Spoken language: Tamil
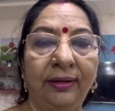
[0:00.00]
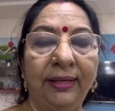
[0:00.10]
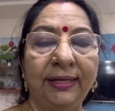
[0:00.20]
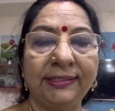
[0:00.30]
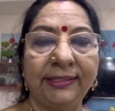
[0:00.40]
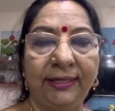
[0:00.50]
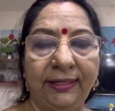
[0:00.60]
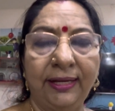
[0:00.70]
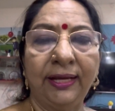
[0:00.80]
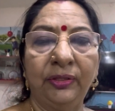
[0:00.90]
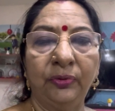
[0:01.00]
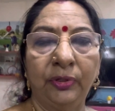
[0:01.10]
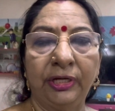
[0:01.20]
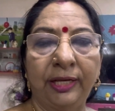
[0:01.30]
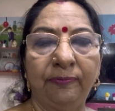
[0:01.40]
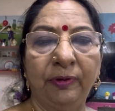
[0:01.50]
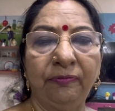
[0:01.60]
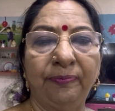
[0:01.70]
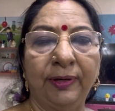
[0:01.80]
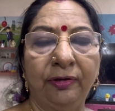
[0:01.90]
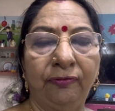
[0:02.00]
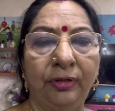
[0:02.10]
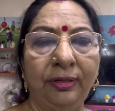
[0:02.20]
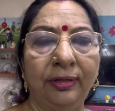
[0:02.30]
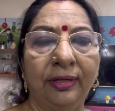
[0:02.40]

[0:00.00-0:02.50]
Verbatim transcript: என்எஸ்ஏடினா அது ஒரு டைப் ஆஃப் பவர்ஃபுல்